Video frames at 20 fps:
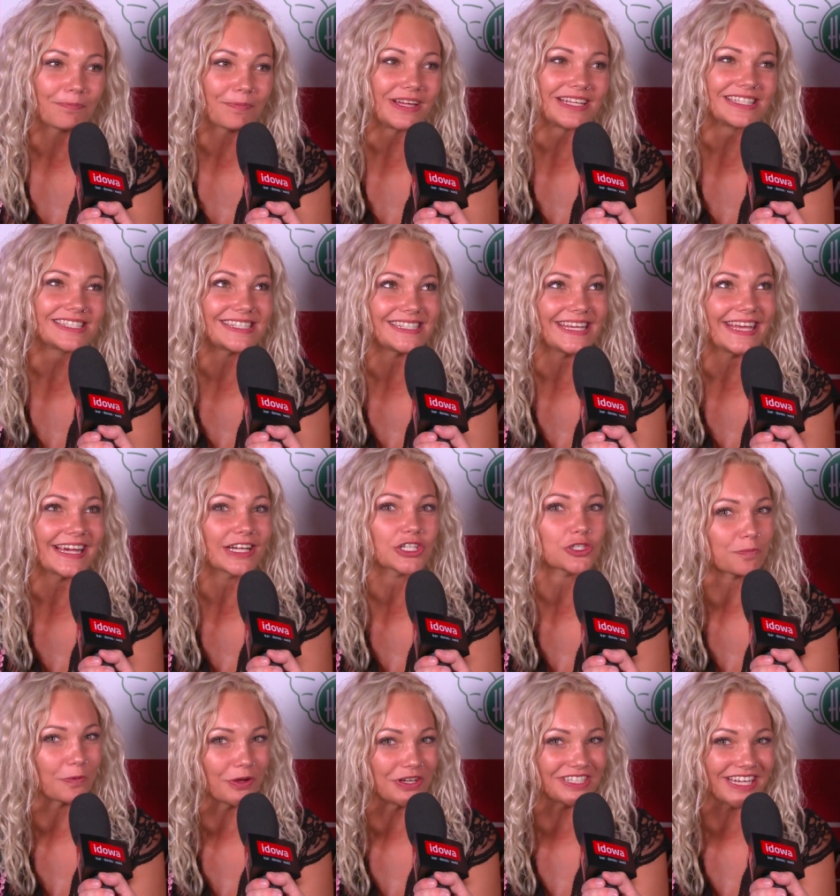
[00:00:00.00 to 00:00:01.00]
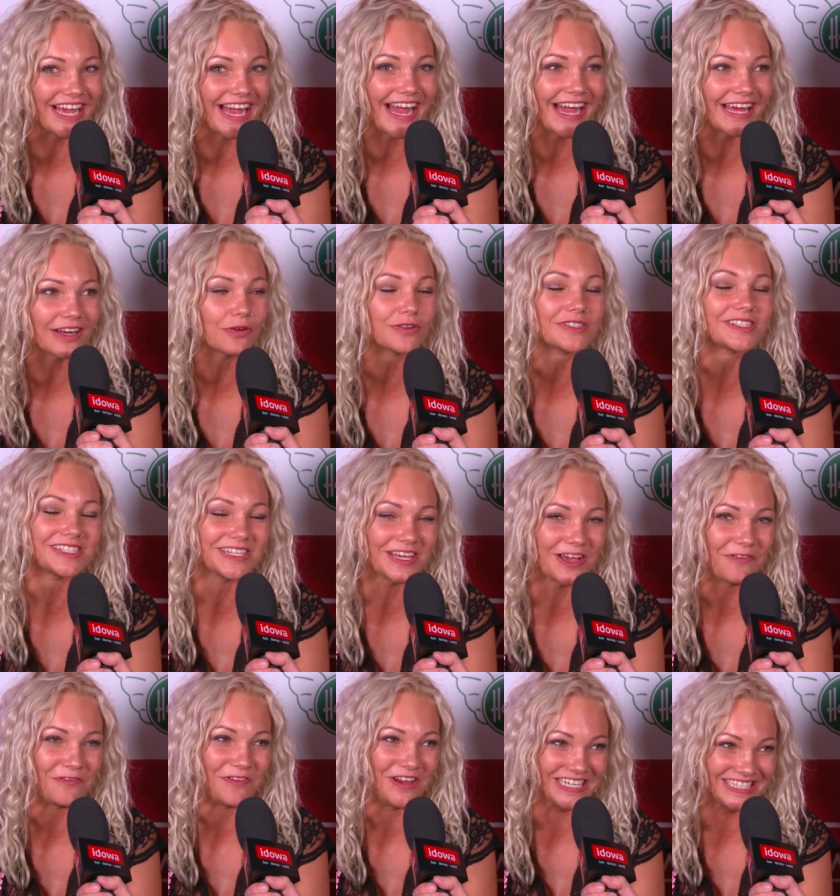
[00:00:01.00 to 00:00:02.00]
Bin sehr spontan und
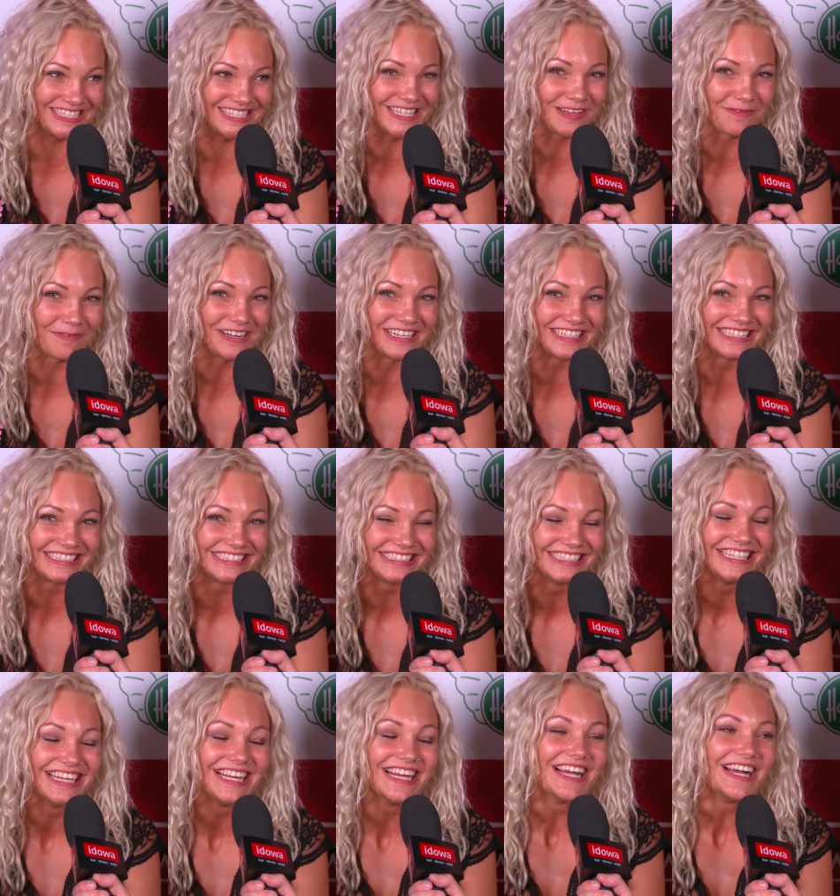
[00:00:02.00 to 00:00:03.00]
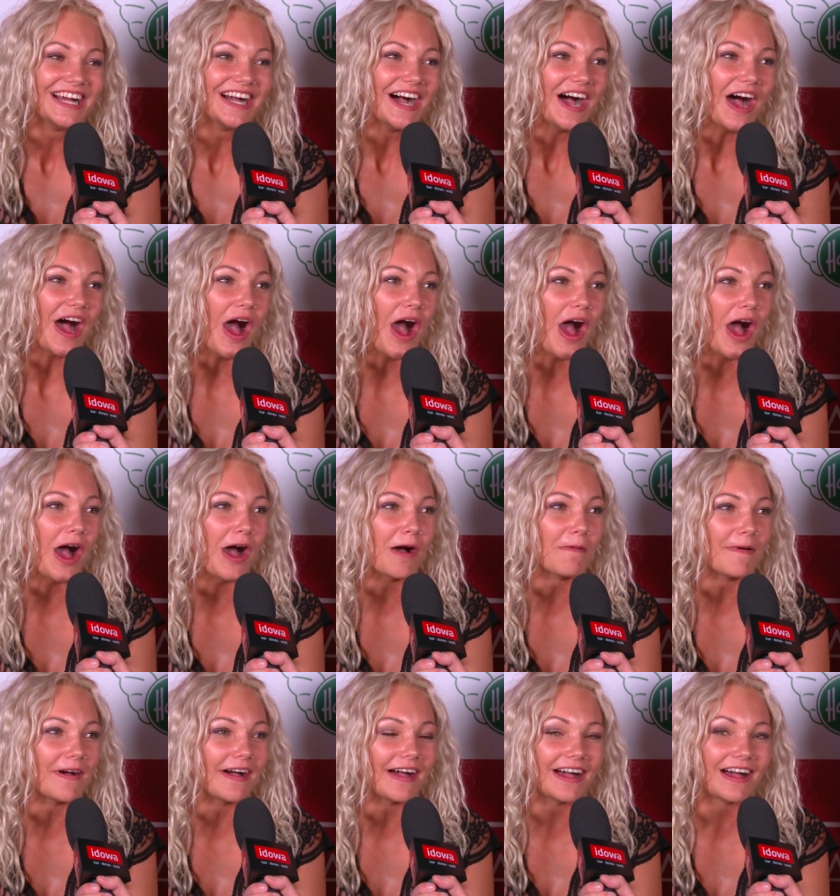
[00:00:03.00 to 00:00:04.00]
sehr flexibel
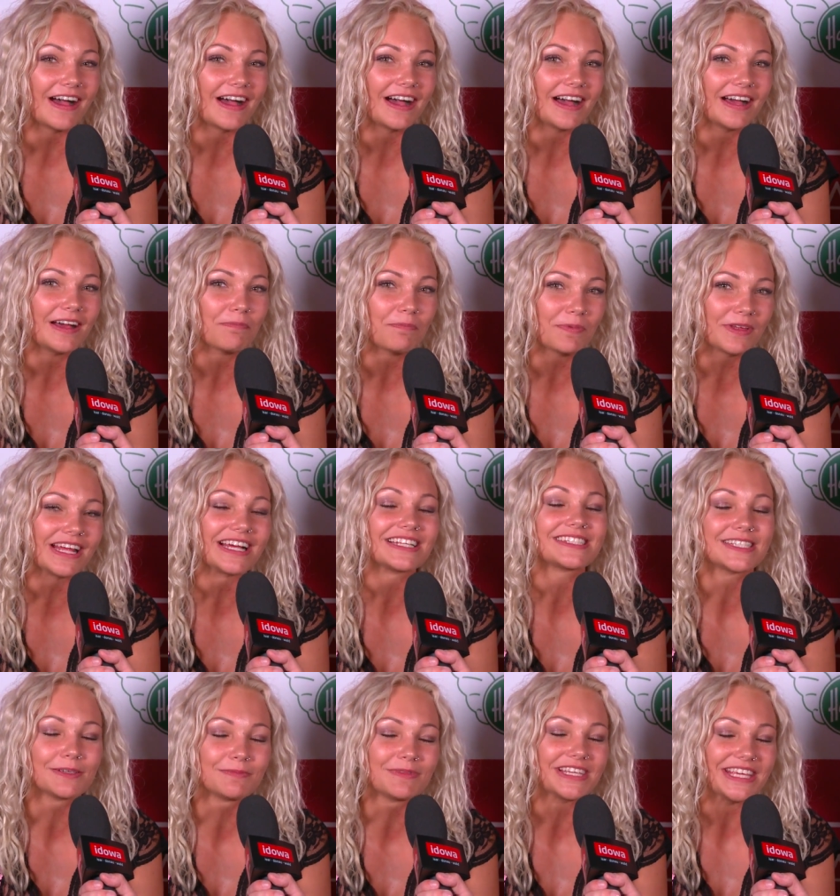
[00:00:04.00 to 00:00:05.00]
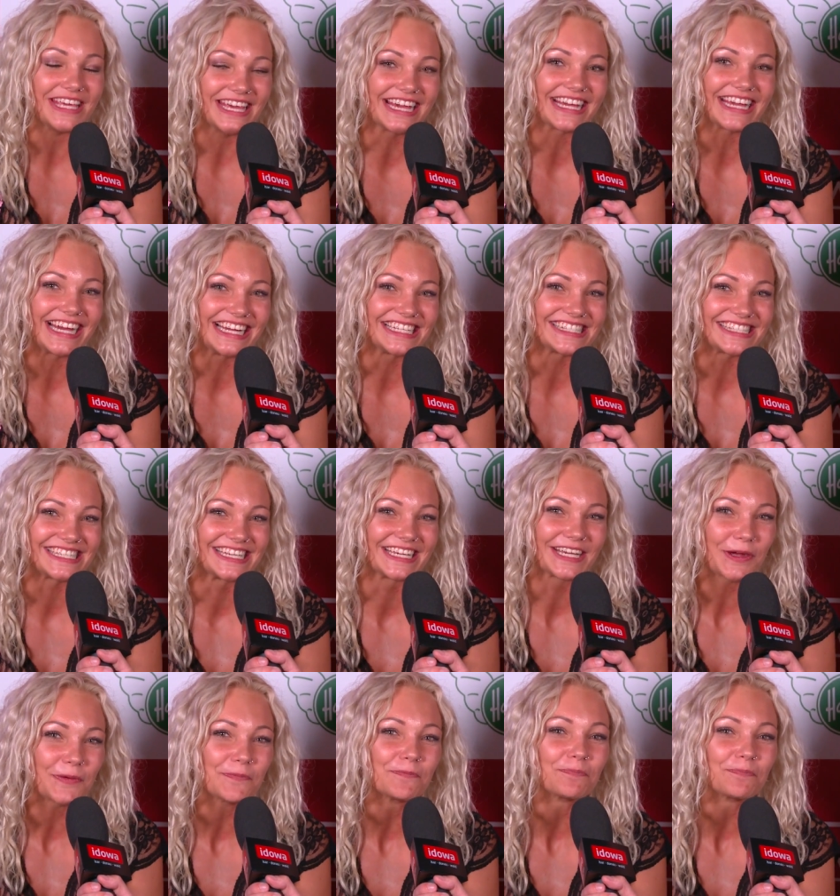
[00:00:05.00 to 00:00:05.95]
aber bin da ziemlich ehrgeizig.